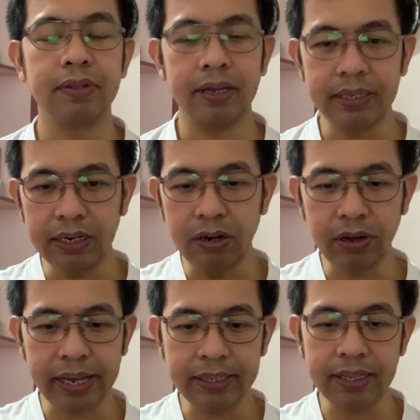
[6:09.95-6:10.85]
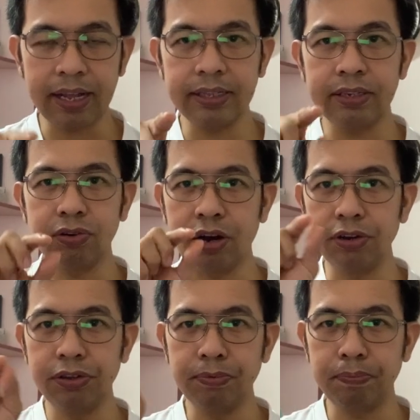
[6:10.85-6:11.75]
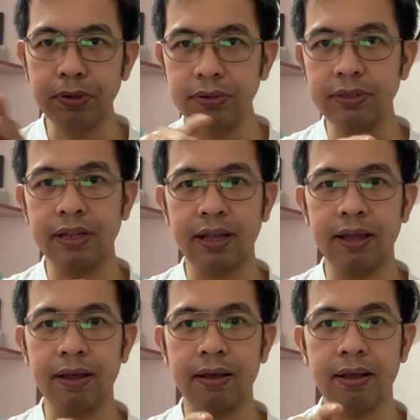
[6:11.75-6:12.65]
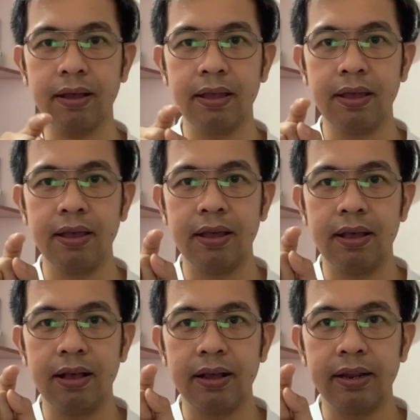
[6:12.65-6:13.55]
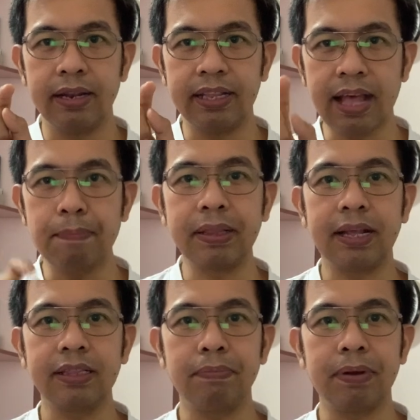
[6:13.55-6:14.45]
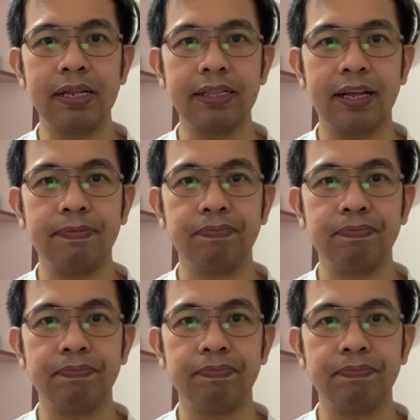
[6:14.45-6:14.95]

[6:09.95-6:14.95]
And then, allocate natin kung ano yung fuse na, na dapat nating palitan.